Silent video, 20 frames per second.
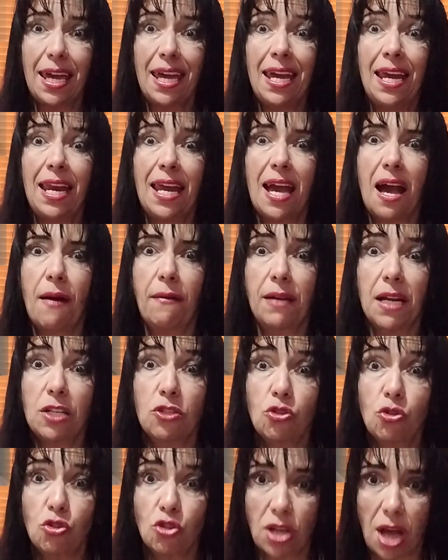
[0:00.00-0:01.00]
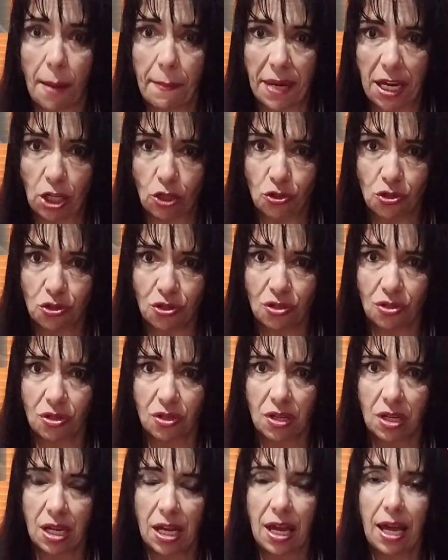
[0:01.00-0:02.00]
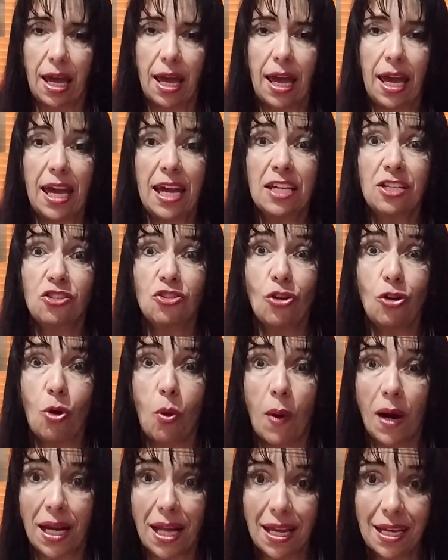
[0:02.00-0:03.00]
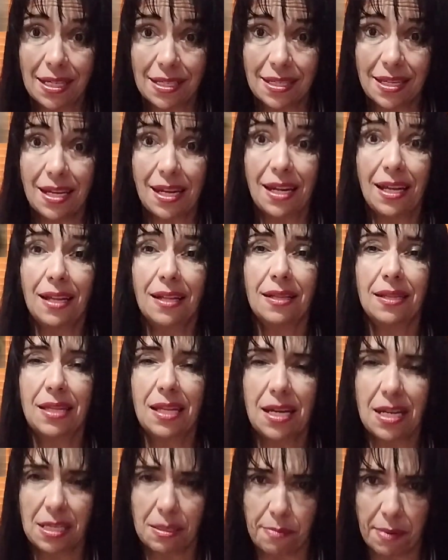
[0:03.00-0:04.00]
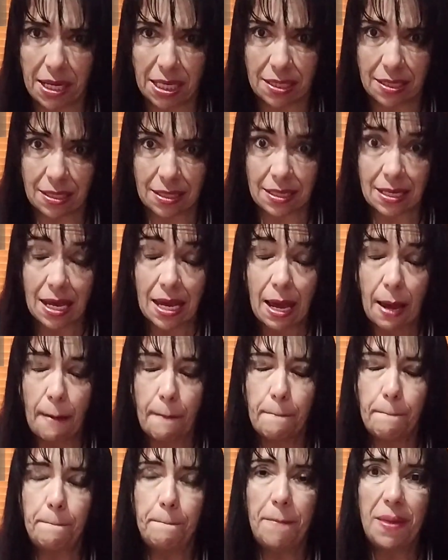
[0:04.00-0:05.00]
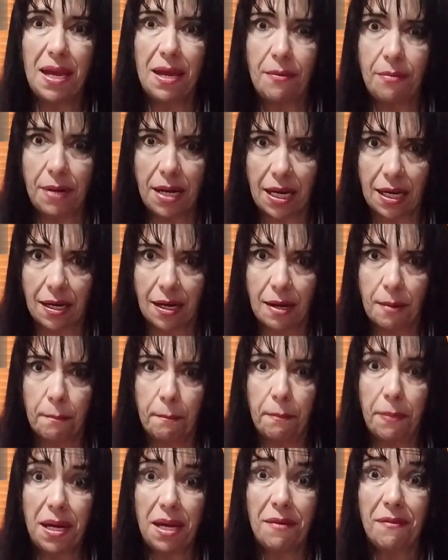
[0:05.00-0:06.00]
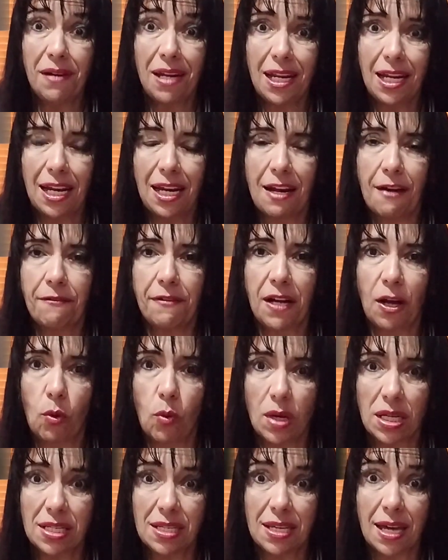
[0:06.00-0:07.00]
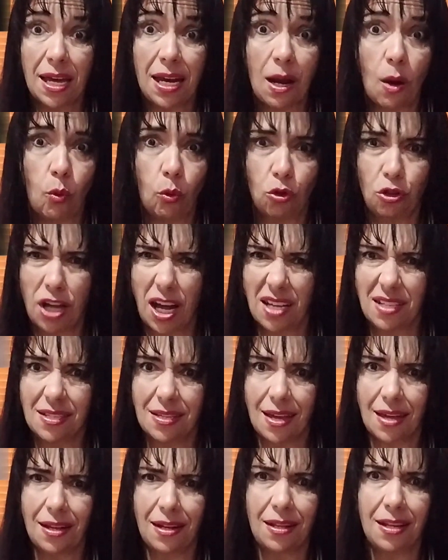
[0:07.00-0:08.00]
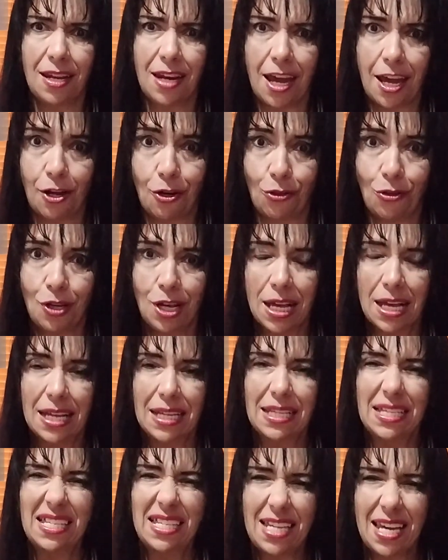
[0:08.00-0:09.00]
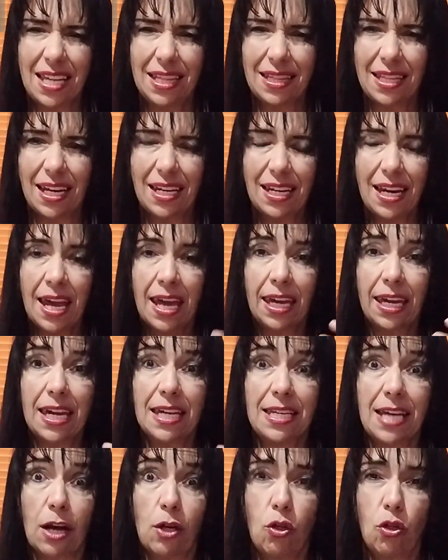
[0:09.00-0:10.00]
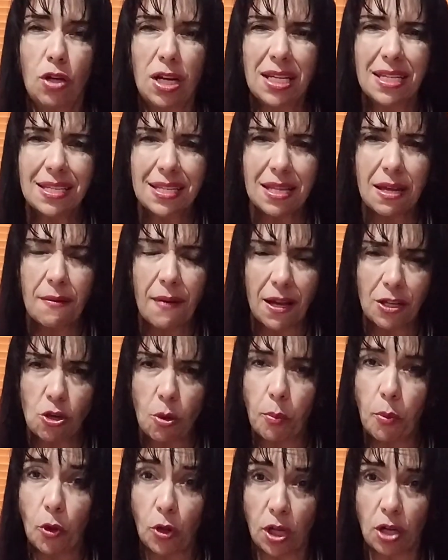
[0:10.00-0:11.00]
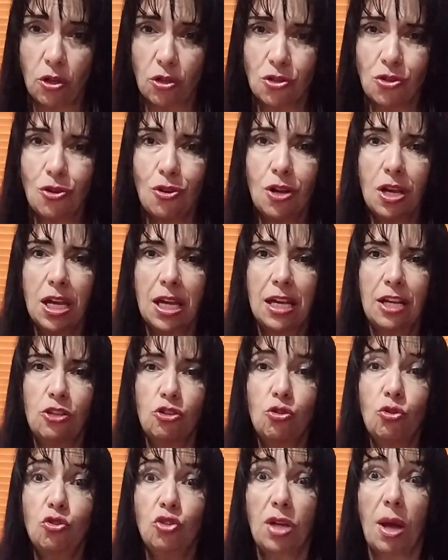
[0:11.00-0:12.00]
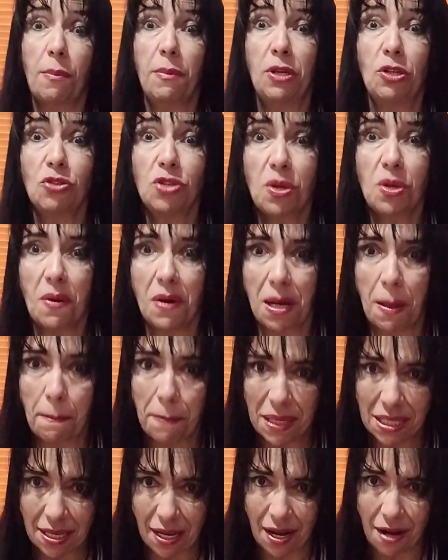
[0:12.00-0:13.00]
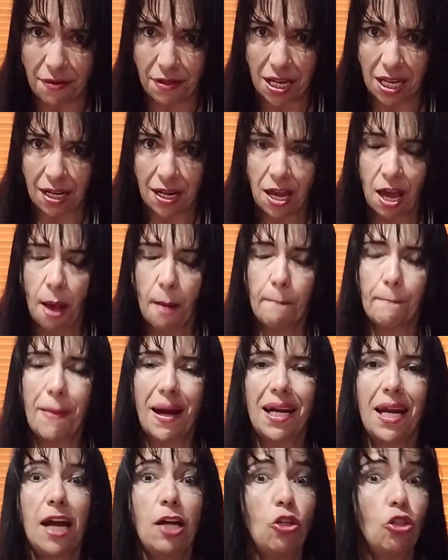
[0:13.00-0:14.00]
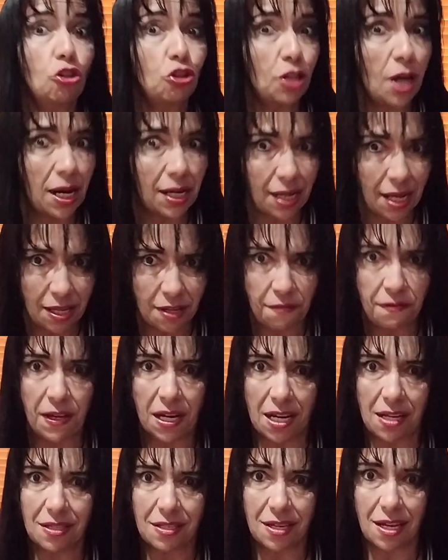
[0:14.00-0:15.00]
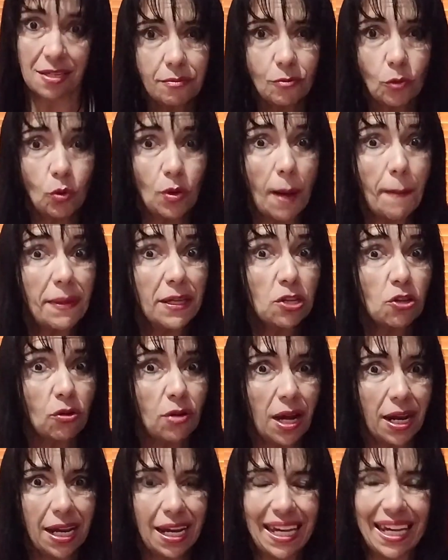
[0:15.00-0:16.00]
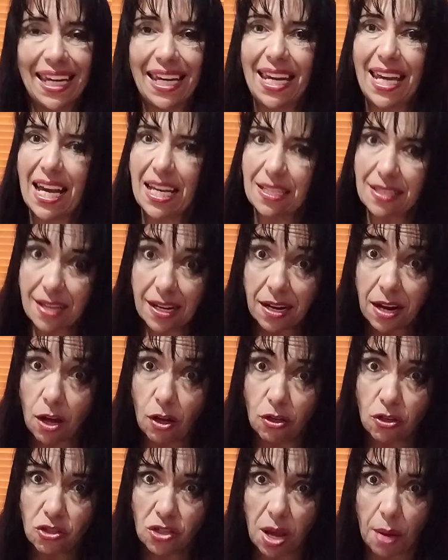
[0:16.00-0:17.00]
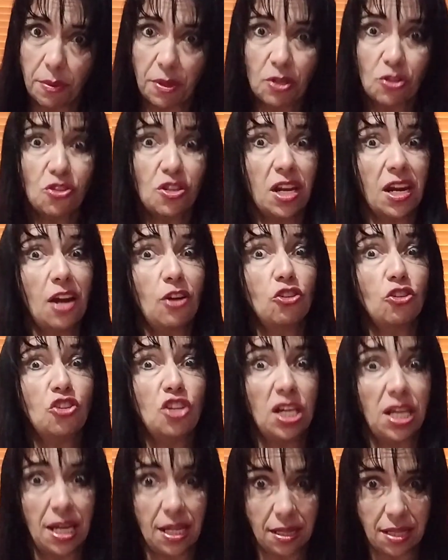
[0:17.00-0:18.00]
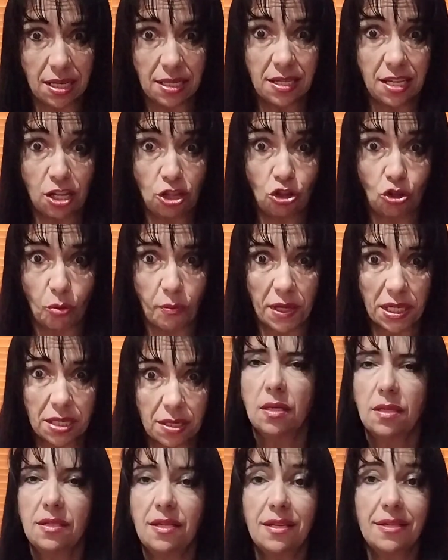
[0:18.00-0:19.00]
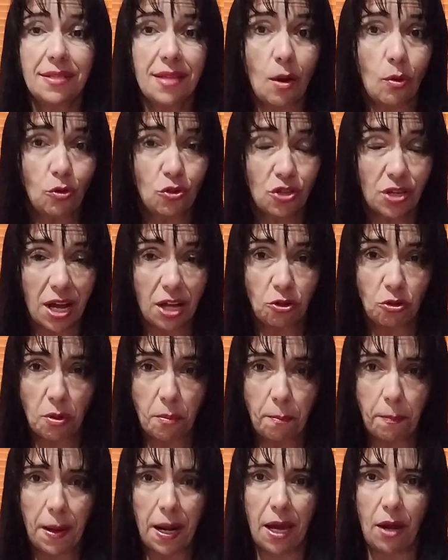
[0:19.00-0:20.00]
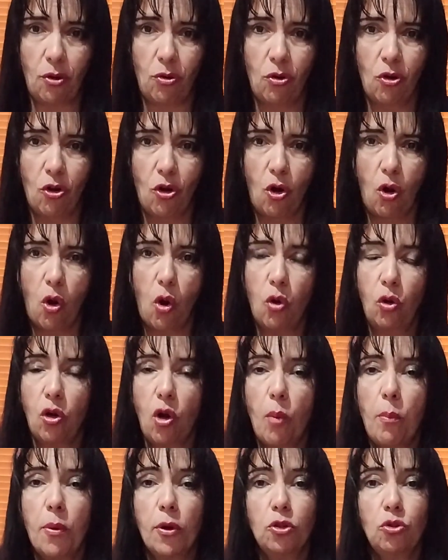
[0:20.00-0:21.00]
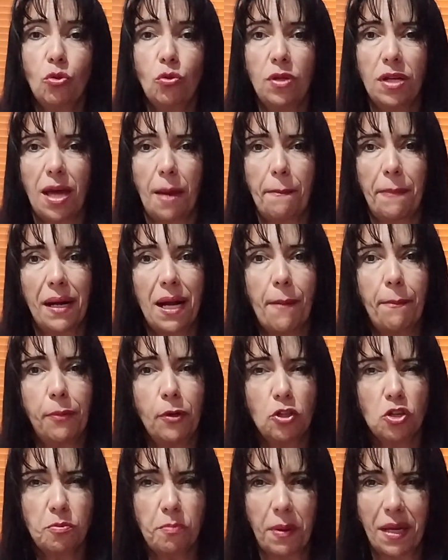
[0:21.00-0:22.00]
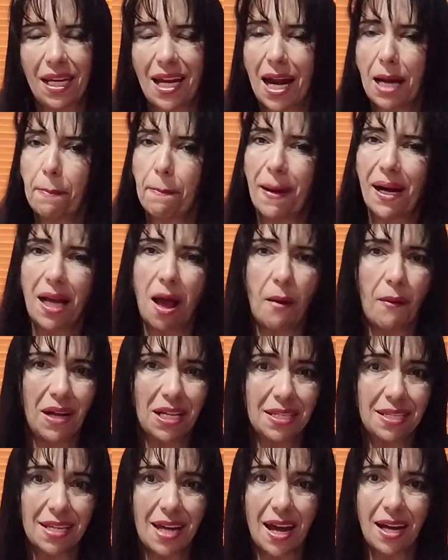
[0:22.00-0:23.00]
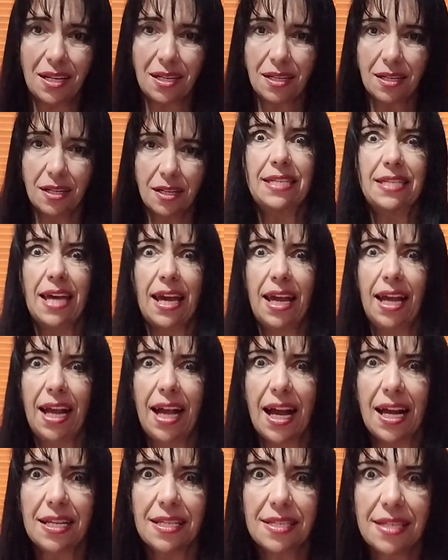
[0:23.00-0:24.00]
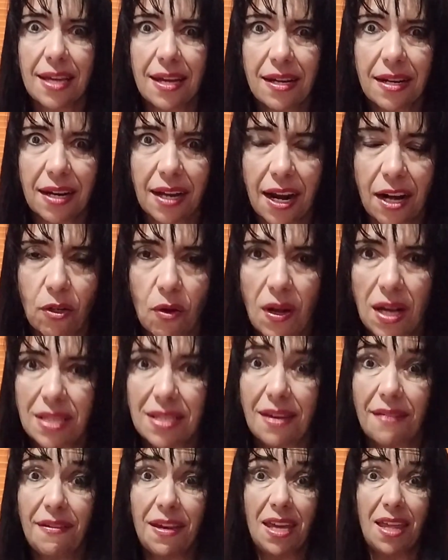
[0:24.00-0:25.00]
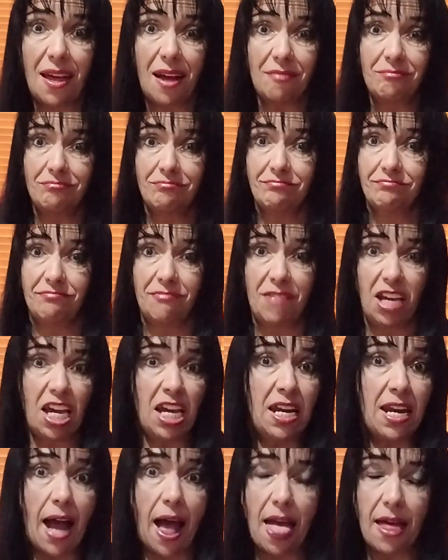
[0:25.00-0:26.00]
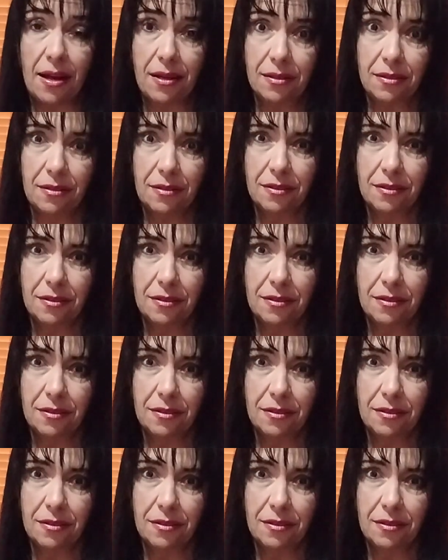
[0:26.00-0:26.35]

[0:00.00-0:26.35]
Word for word: y le abran sus caminos. Esto lo van a decir tres veces. Vibren, vibren en la frecuencia de la abundancia del dinero. Sientan que ya con este baño poderoso sus caminos se van a empezar a abrir van a notar la diferencia. Una persona que le han cerrado los caminos tiene los siguientes síntomas. Si está buscando empleo o una oportunidad para prosperar, para avanzar, se cansa de regar hojas de vida y nada.